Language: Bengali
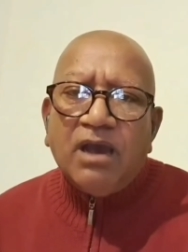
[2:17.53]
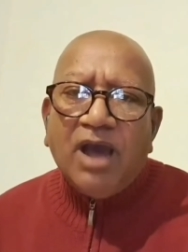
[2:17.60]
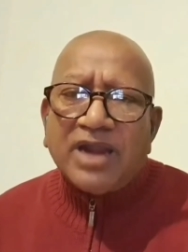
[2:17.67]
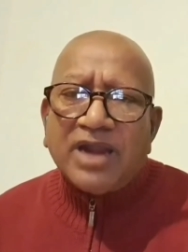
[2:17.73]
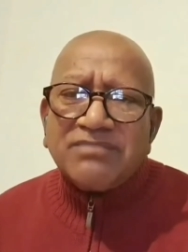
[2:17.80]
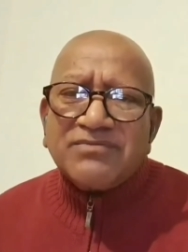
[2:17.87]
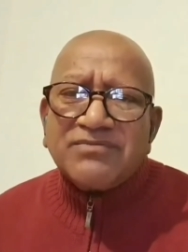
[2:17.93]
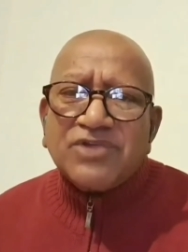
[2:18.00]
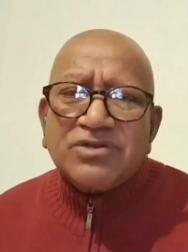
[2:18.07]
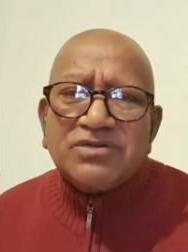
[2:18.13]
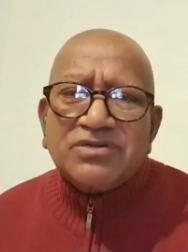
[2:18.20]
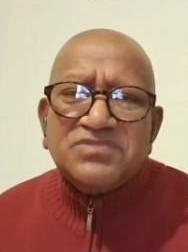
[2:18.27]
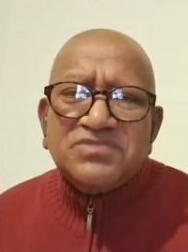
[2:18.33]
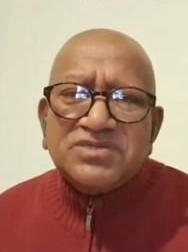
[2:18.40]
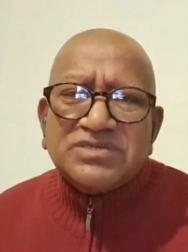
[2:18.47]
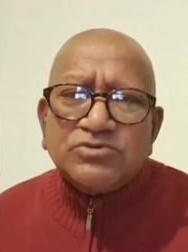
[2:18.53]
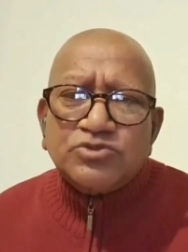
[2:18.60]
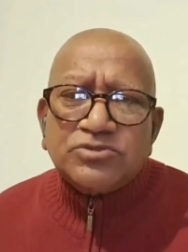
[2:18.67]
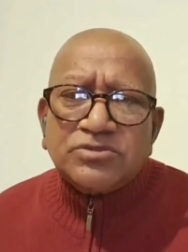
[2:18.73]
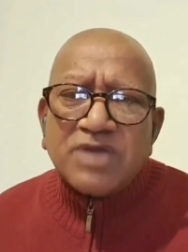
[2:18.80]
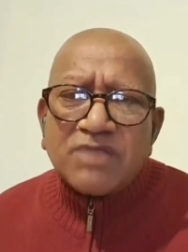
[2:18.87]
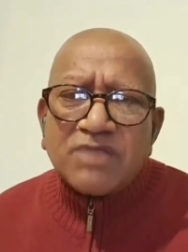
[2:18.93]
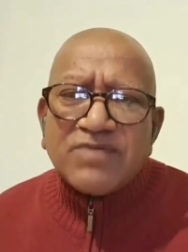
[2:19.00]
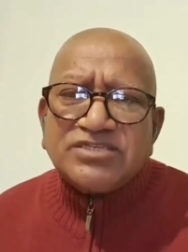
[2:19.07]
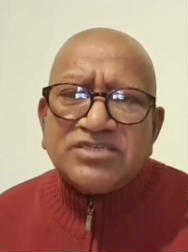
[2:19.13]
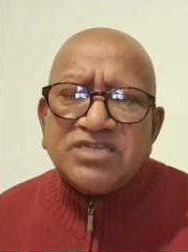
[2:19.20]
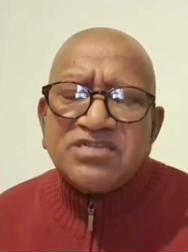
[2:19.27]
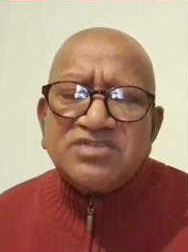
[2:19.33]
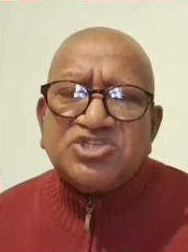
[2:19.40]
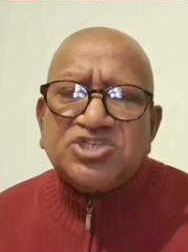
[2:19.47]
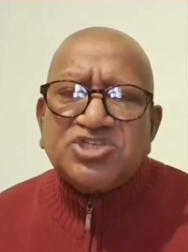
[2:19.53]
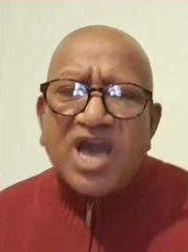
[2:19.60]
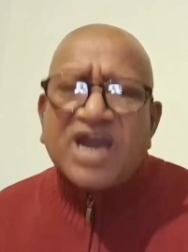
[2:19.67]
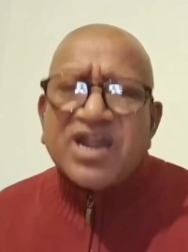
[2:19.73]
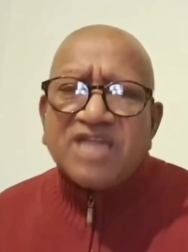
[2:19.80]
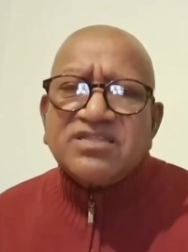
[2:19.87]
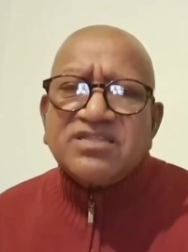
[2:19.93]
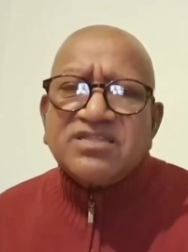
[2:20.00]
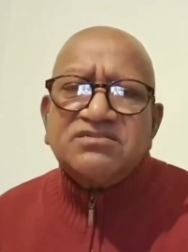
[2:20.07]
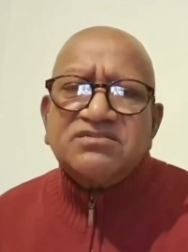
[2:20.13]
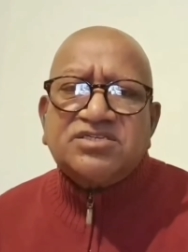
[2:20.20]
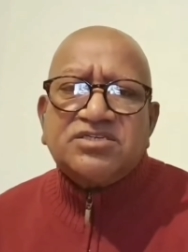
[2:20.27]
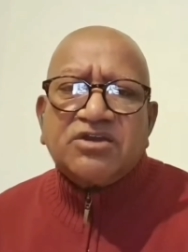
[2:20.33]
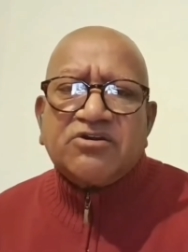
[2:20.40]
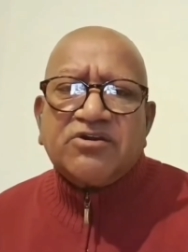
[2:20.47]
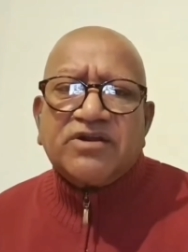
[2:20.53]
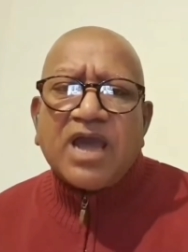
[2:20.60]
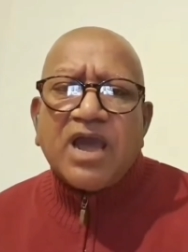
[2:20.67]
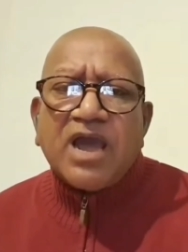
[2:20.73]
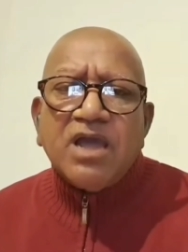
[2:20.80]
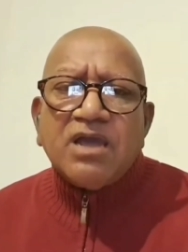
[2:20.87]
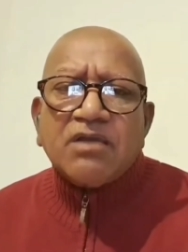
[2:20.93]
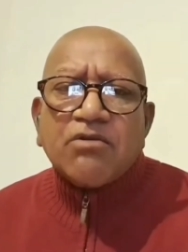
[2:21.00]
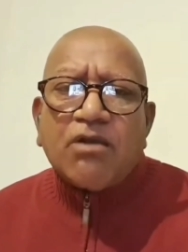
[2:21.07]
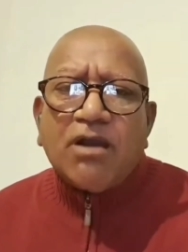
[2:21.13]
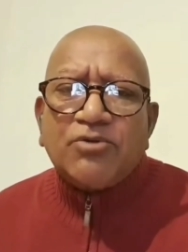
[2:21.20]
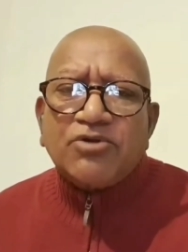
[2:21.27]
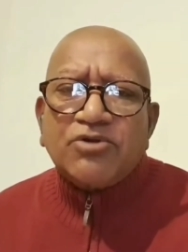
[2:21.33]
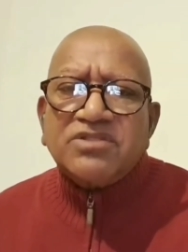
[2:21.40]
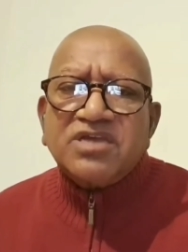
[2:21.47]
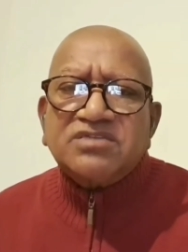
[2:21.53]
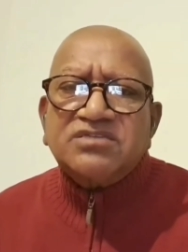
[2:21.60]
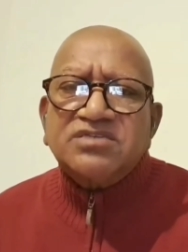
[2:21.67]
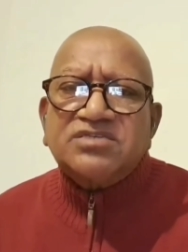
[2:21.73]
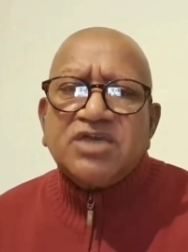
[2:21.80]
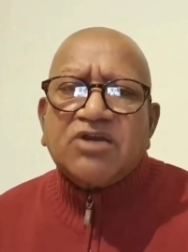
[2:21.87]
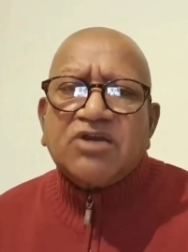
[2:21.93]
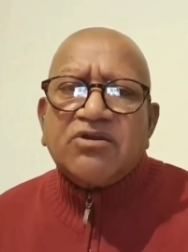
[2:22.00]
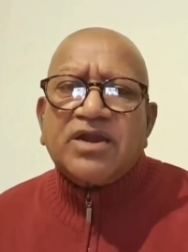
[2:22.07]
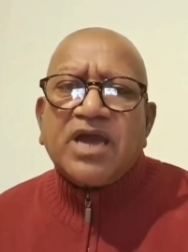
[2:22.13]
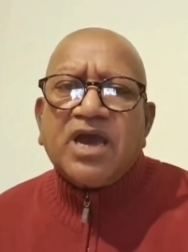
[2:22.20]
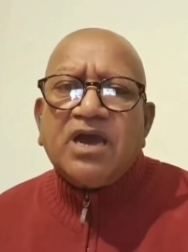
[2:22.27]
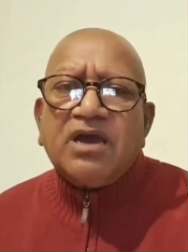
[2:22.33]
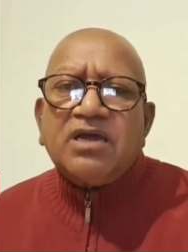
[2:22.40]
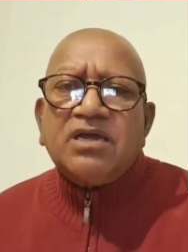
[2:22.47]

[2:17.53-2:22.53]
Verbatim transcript: আরে কুত্তার বাচ্চাদের চেহারা দেখতে ইচ্ছে করে না খবর দেখতে ইচ্ছে করে না